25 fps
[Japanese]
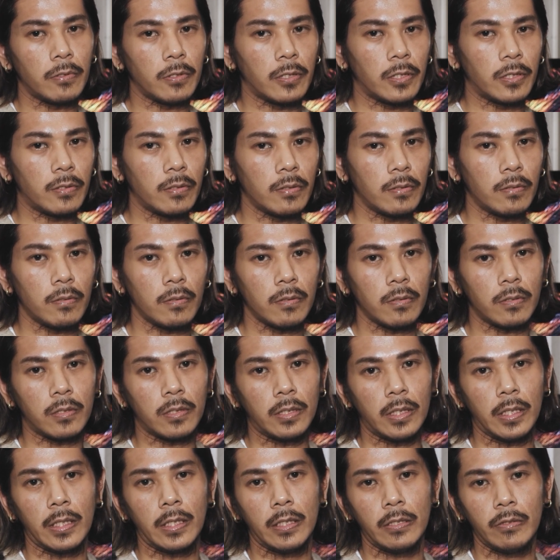う人との
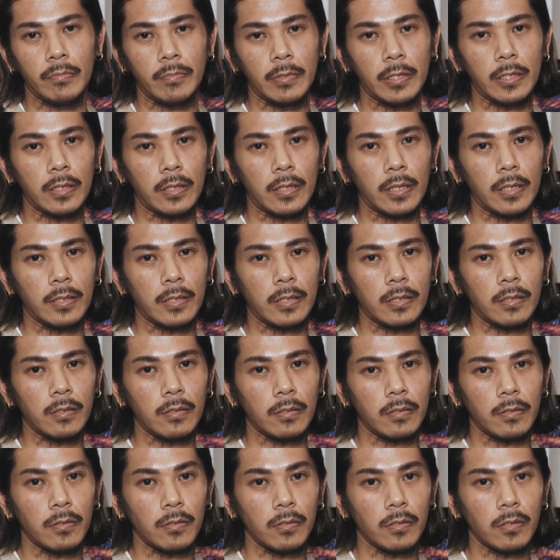つながりをめちゃ大切
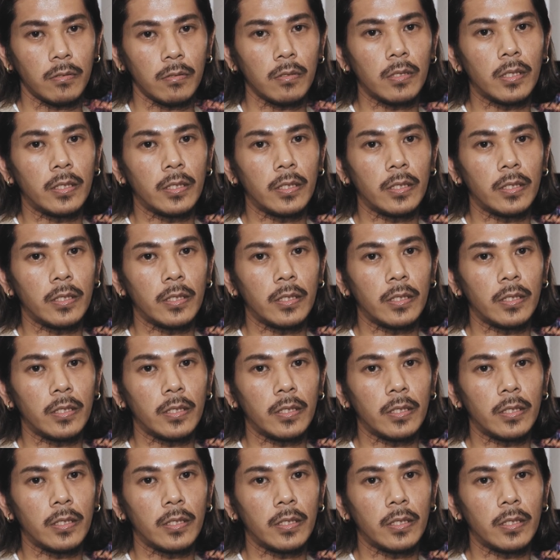にする人